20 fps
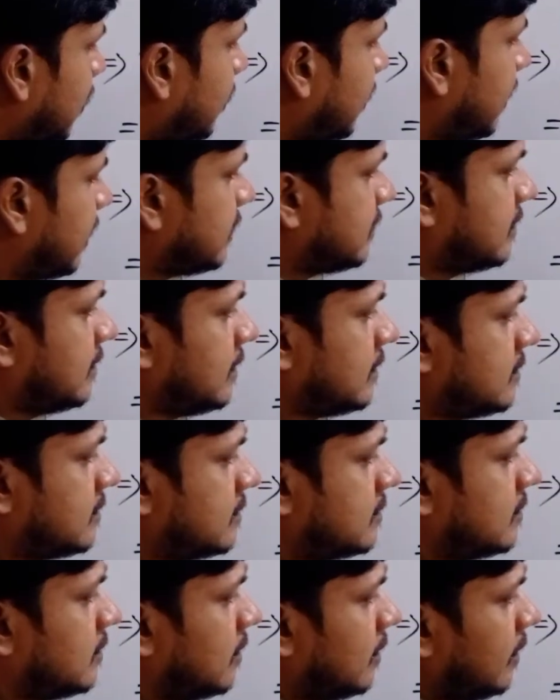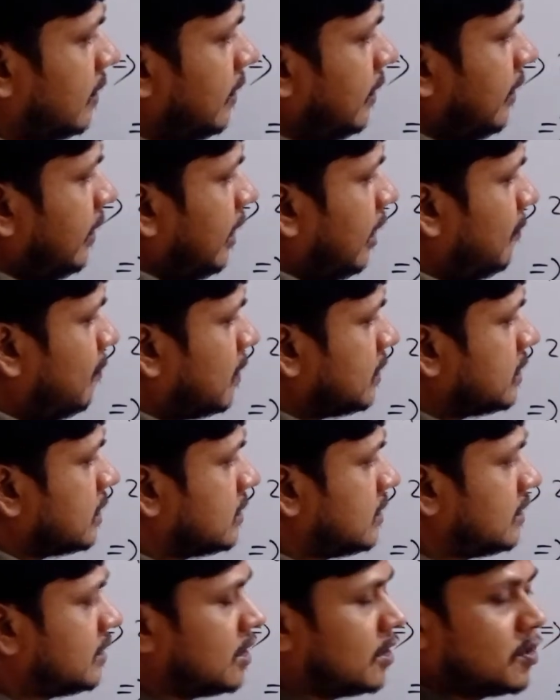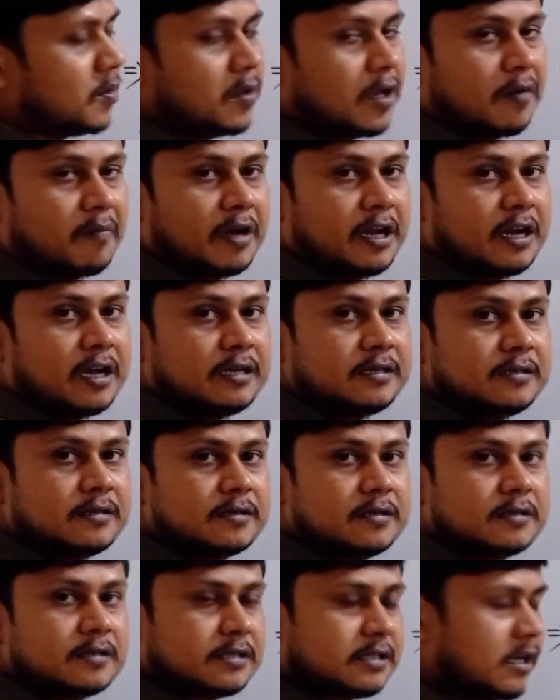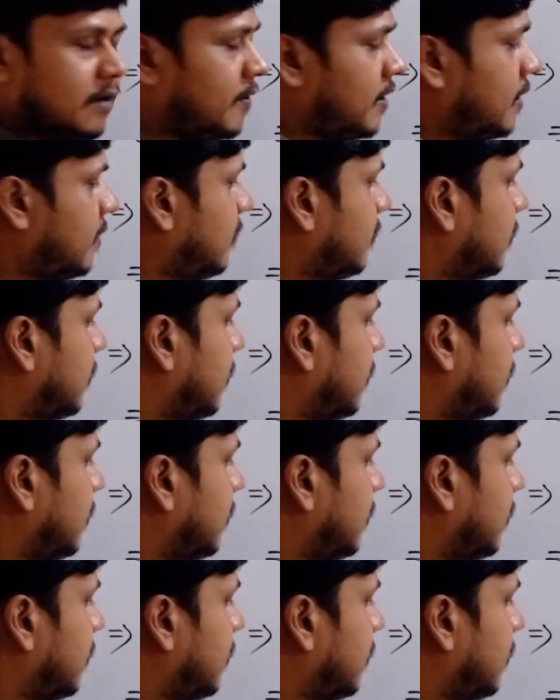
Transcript: দেওয়ার মাইনাস সিক্স এ পাশে আছে টেন টু দেওয়ার মাইনাস সেভেন